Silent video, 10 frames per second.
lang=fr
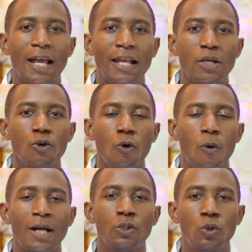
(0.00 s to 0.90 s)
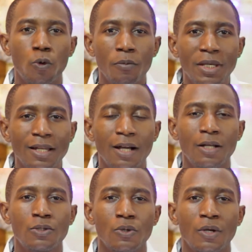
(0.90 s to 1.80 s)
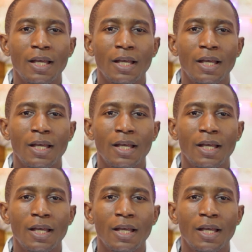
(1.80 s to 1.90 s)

est une loi dominante